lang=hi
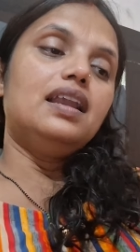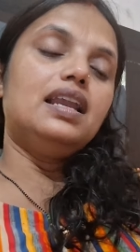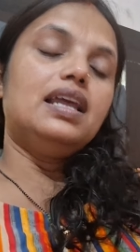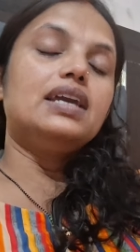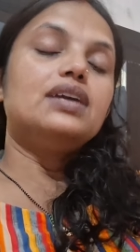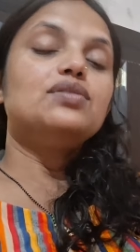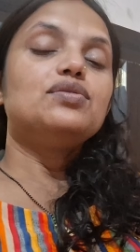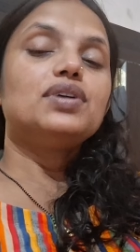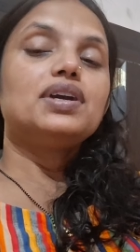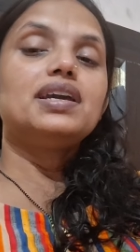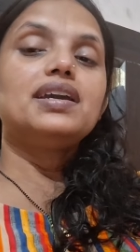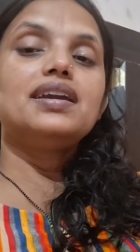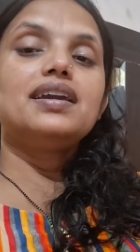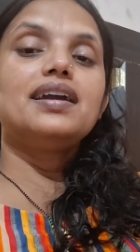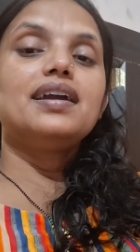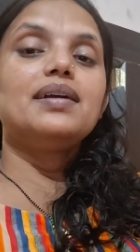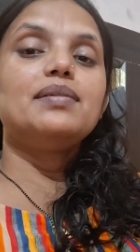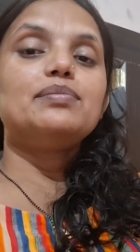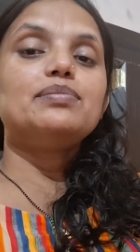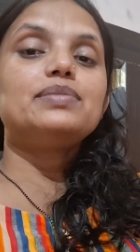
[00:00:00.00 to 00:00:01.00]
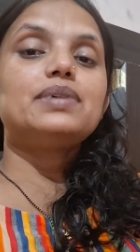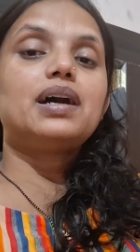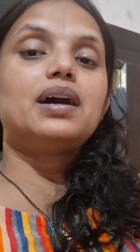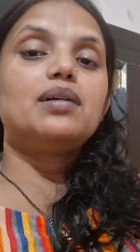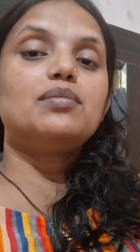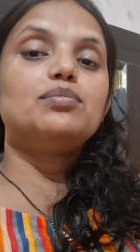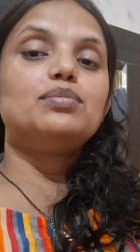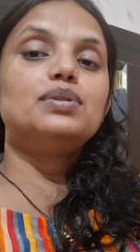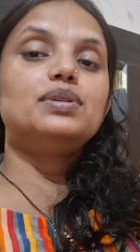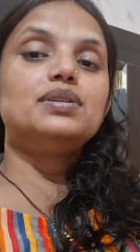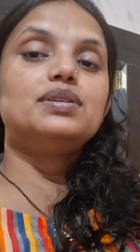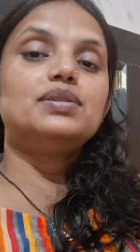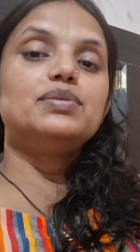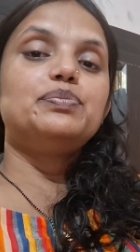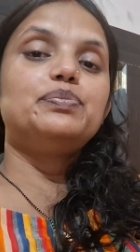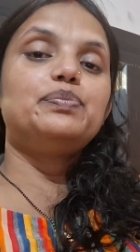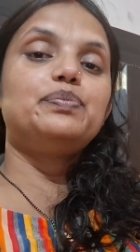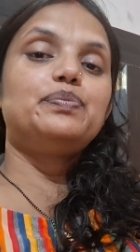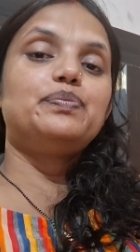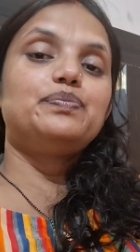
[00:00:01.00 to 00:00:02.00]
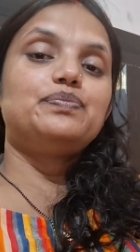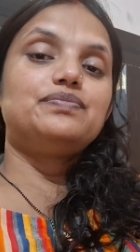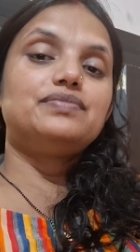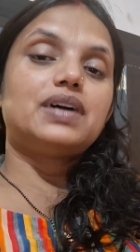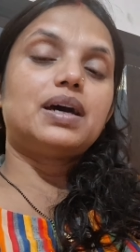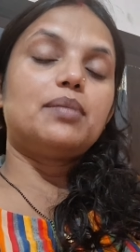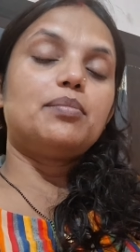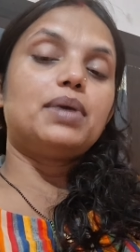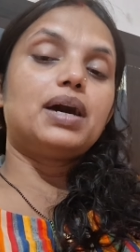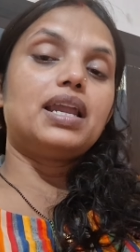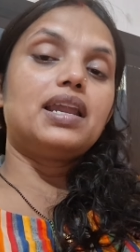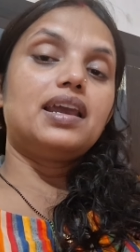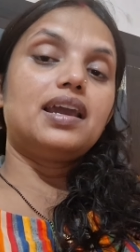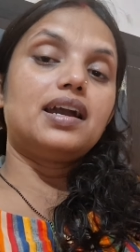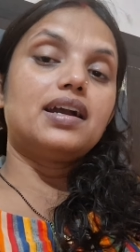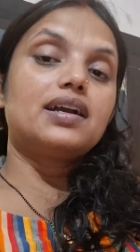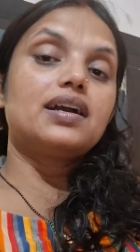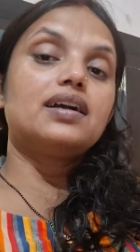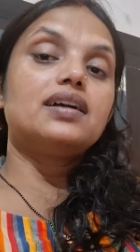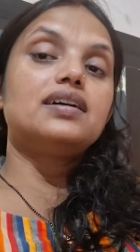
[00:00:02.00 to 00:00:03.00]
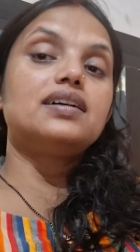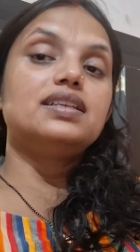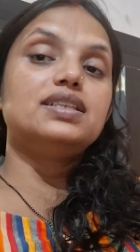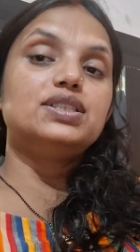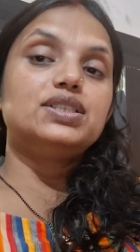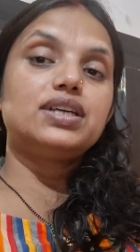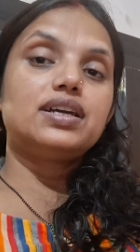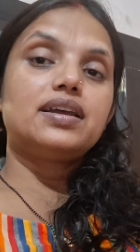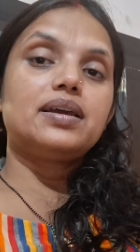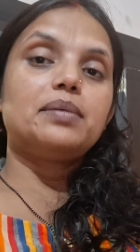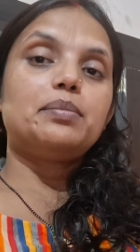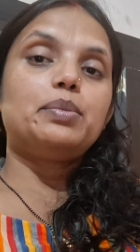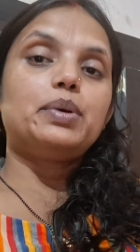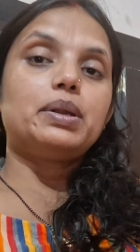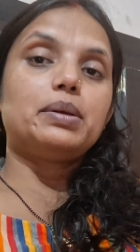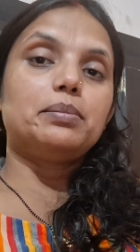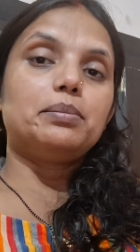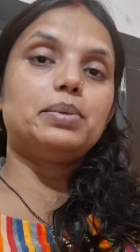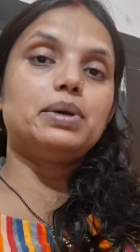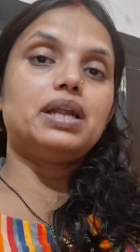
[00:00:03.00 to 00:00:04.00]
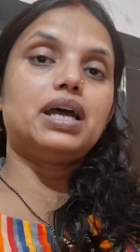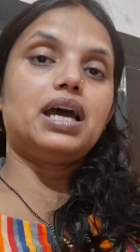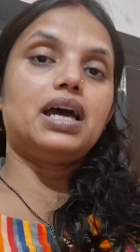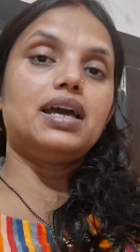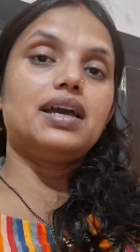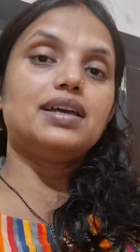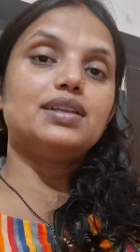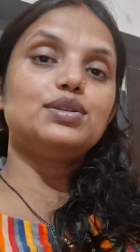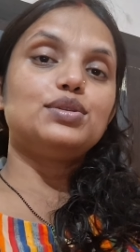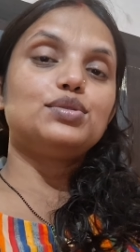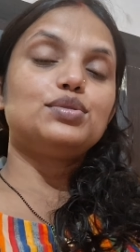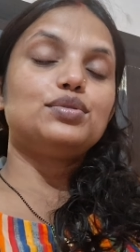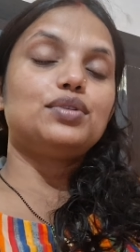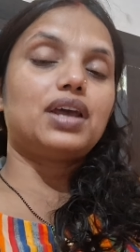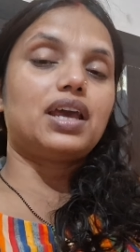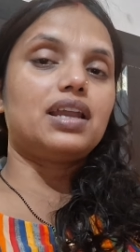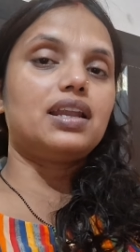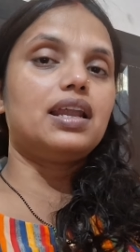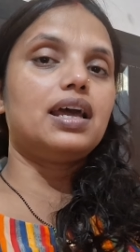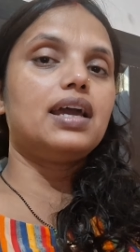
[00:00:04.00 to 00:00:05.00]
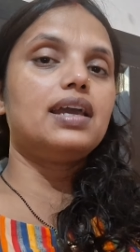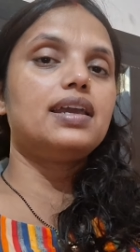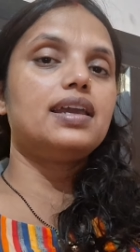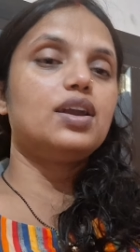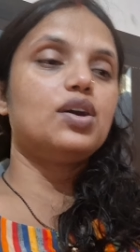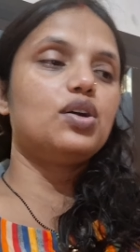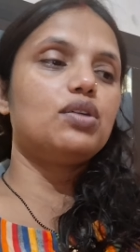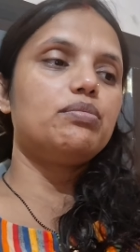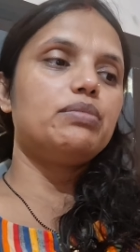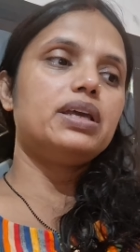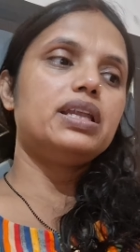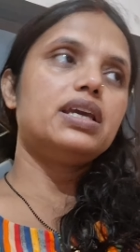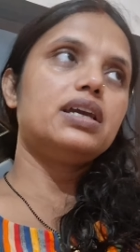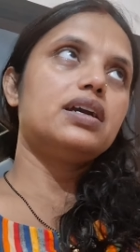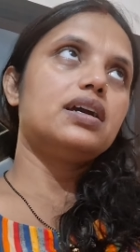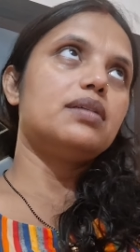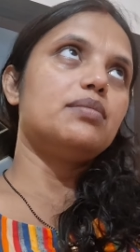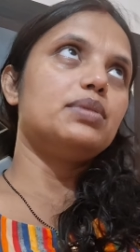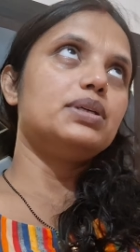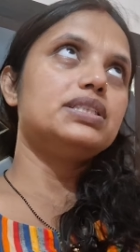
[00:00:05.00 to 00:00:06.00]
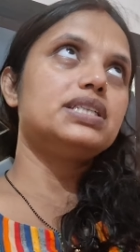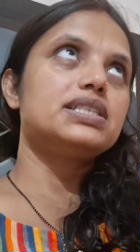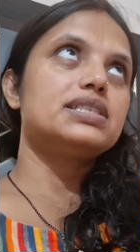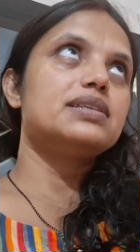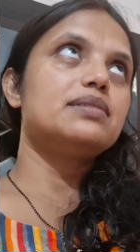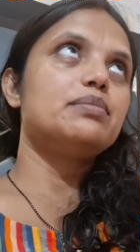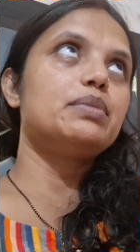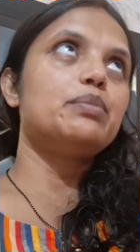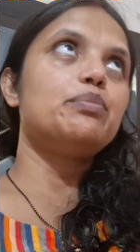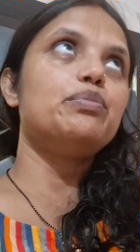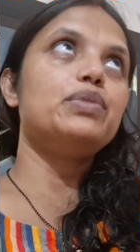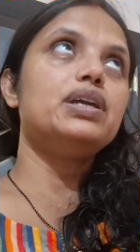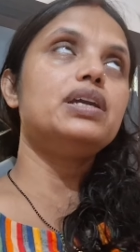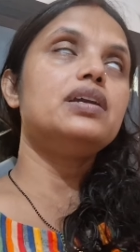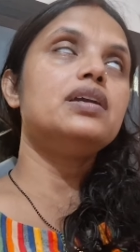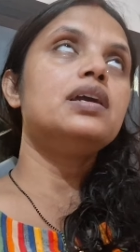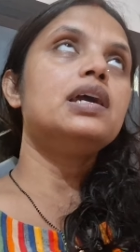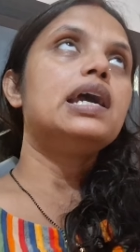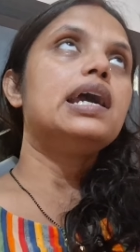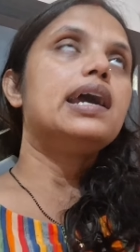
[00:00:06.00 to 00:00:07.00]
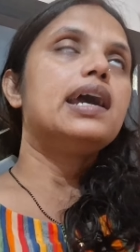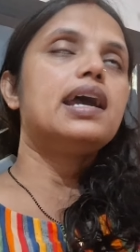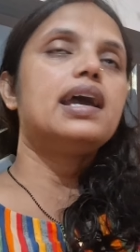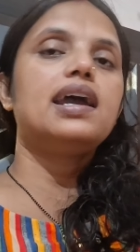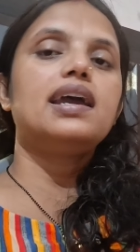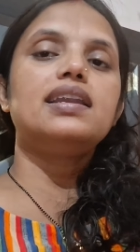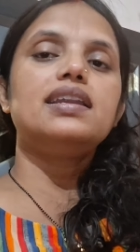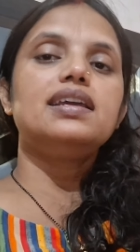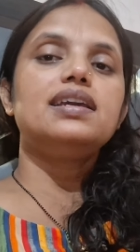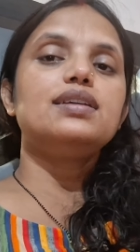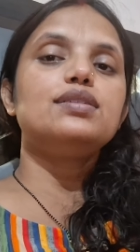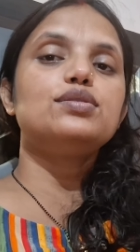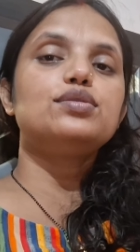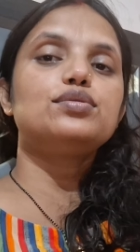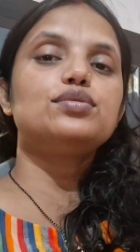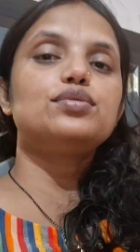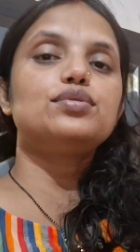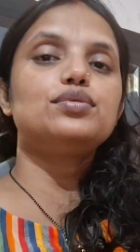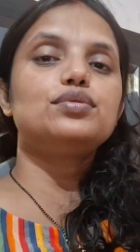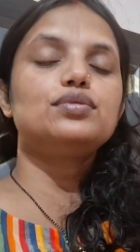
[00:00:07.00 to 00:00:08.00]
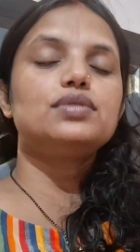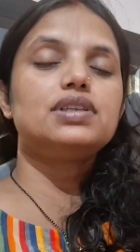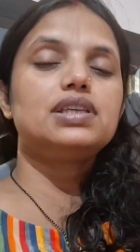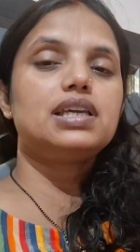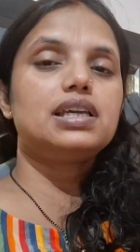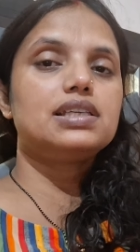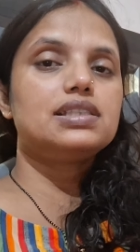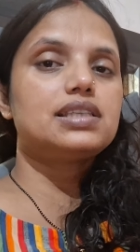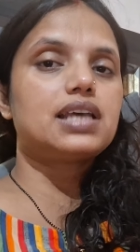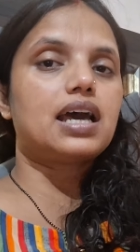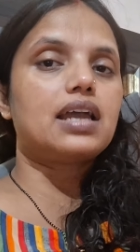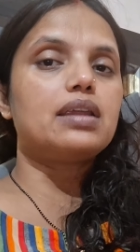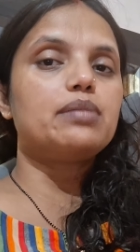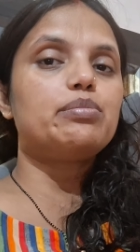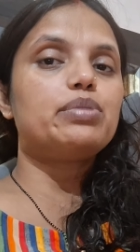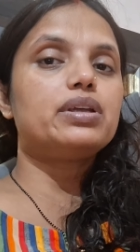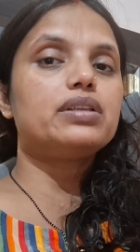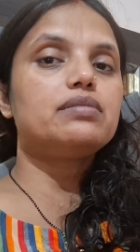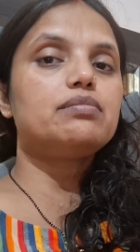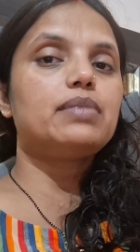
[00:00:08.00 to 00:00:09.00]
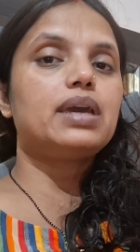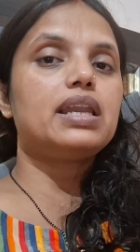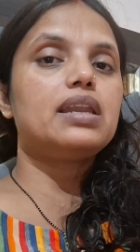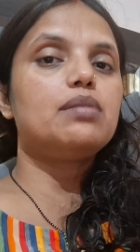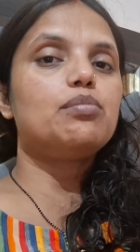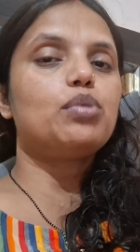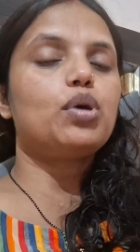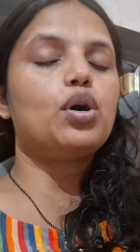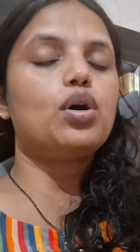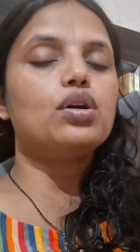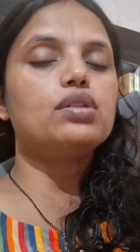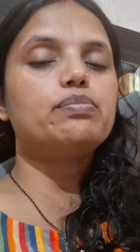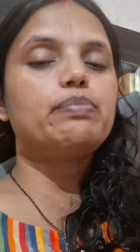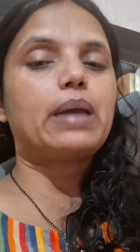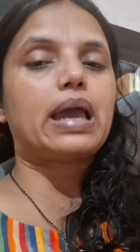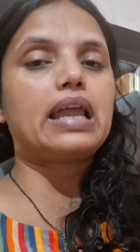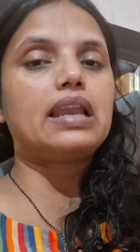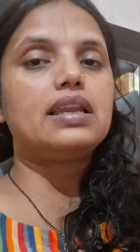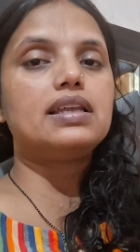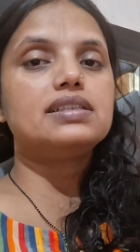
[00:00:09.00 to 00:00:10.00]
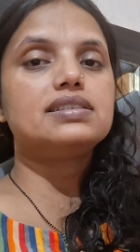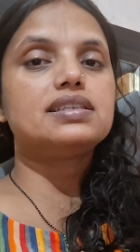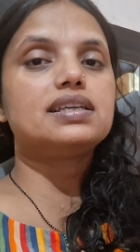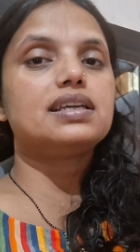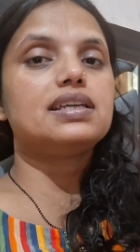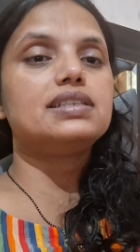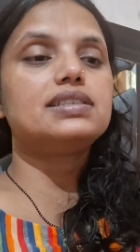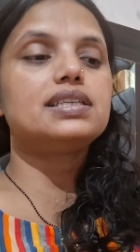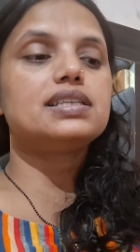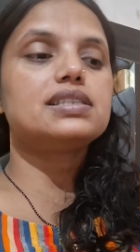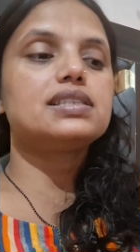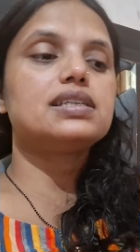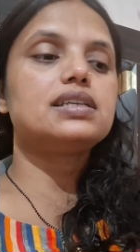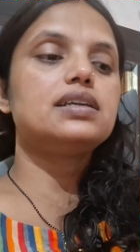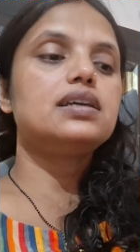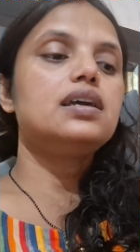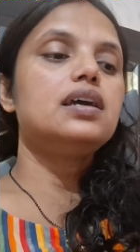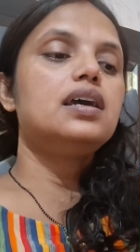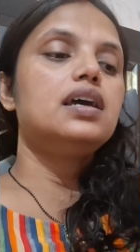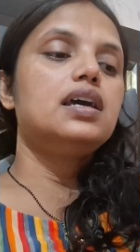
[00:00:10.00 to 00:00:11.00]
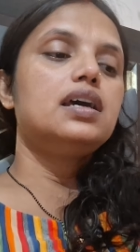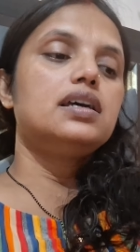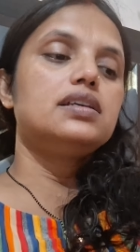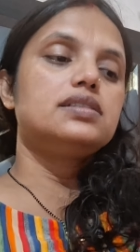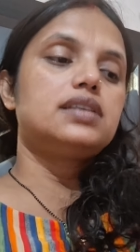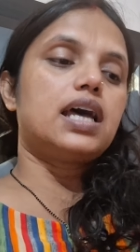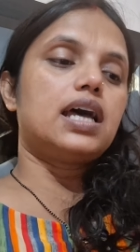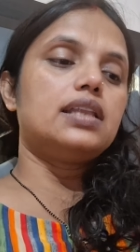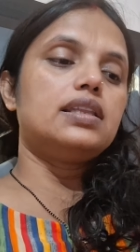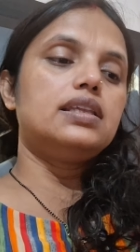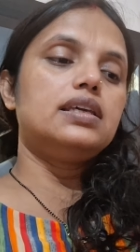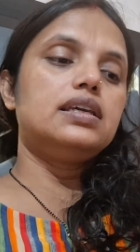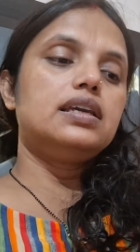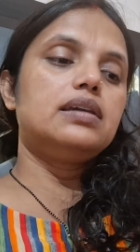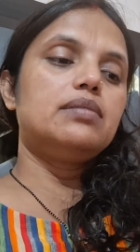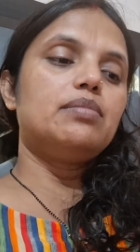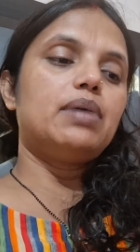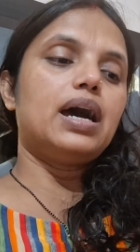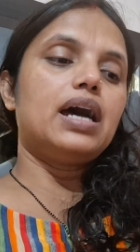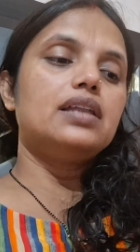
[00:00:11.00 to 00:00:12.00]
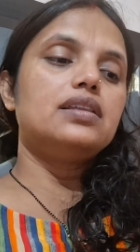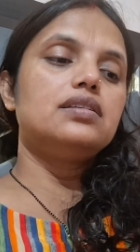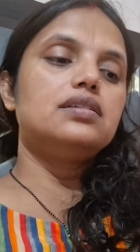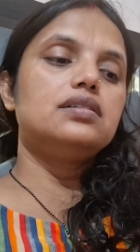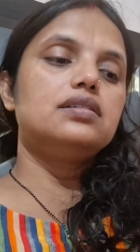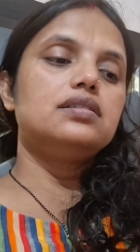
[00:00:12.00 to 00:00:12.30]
लेकिन वही है अब हमारे यहाँ का कल्चर है परंपरा है तो रहना ही है और मेरे घर में जैसे मम्मी है नहीं तो ये सारे व्रत मैंने बहुत पहले से ही जैसे शादी के बाद